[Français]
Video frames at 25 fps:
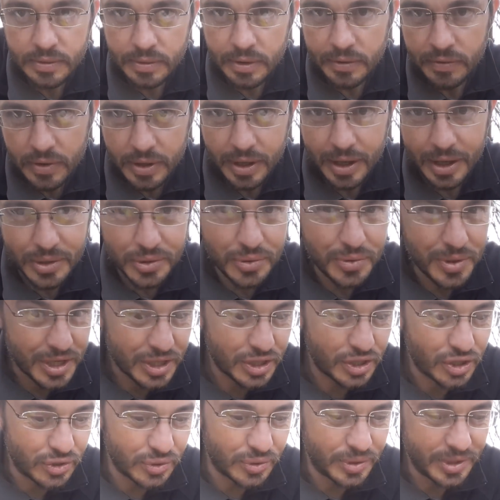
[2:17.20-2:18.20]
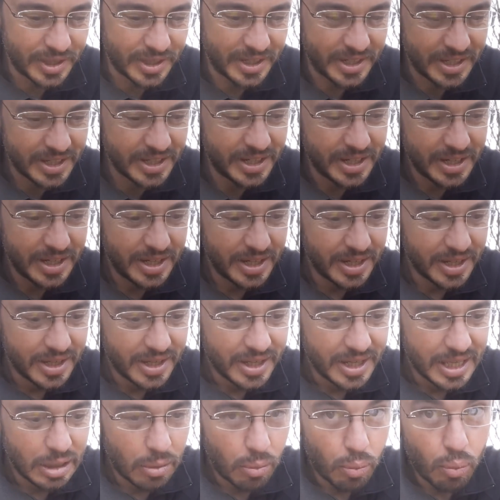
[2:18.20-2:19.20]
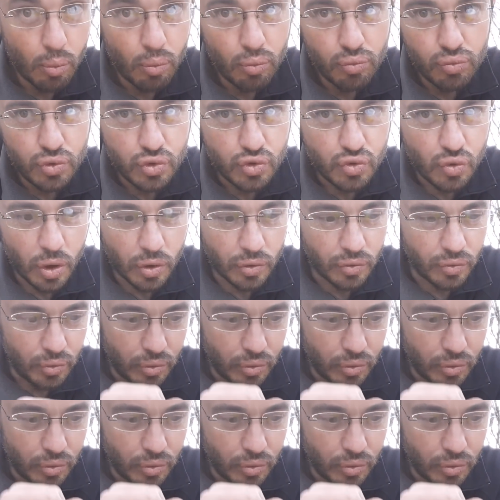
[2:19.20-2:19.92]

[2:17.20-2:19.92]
ça va faire un nuage jaune, histoire